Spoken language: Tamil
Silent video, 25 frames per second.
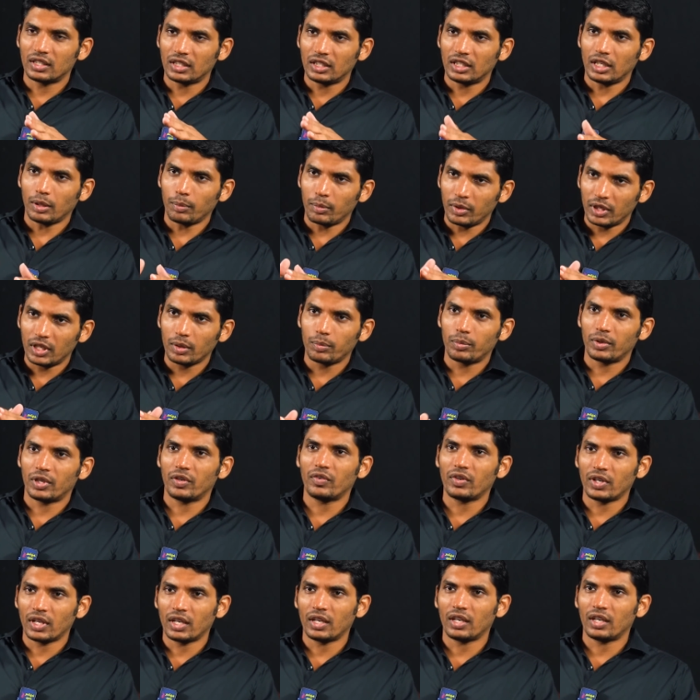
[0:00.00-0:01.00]
திட்டமிட்டு
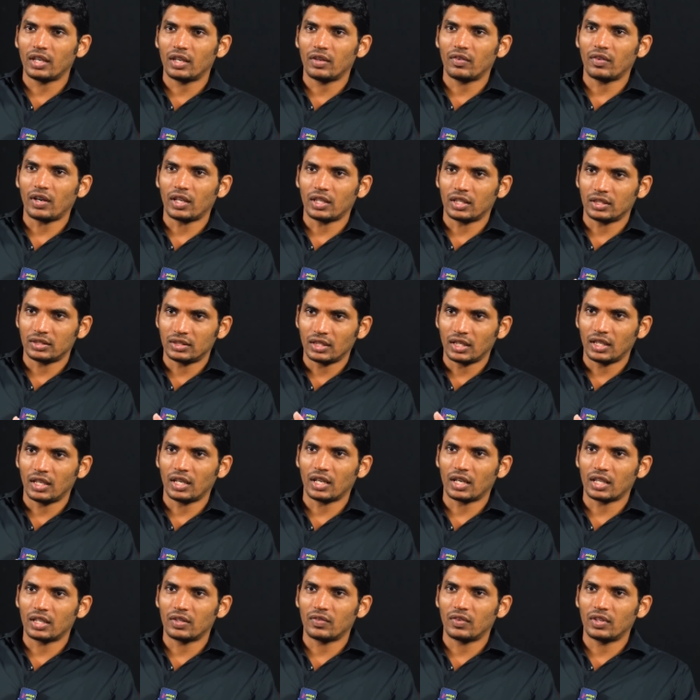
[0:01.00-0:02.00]
பிரிவினைவாதம்
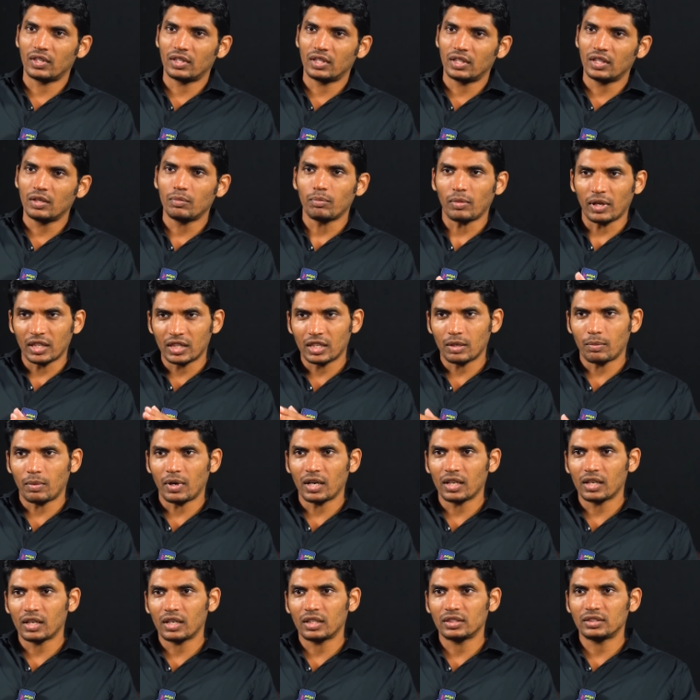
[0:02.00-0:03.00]
செய்கிறது வந்து மற்ற
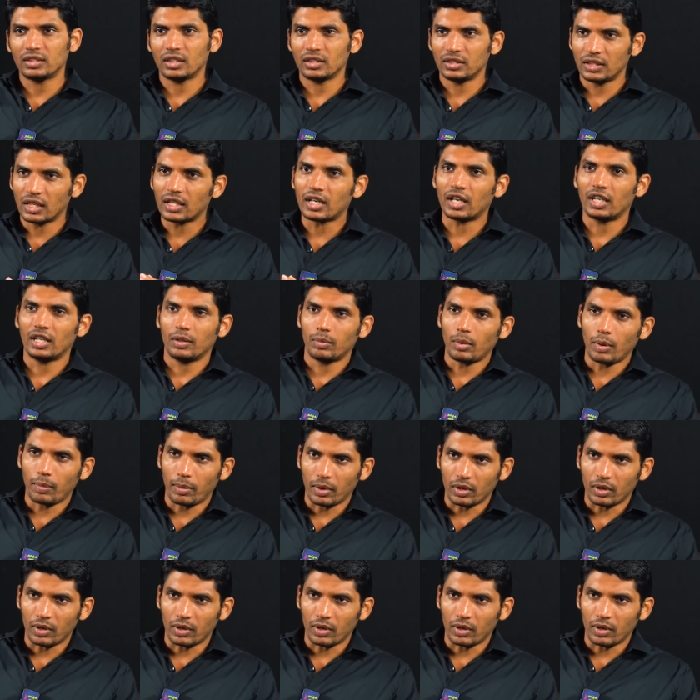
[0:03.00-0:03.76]
மாநிலங்களில் செஞ்சால் கண்டிப்பாக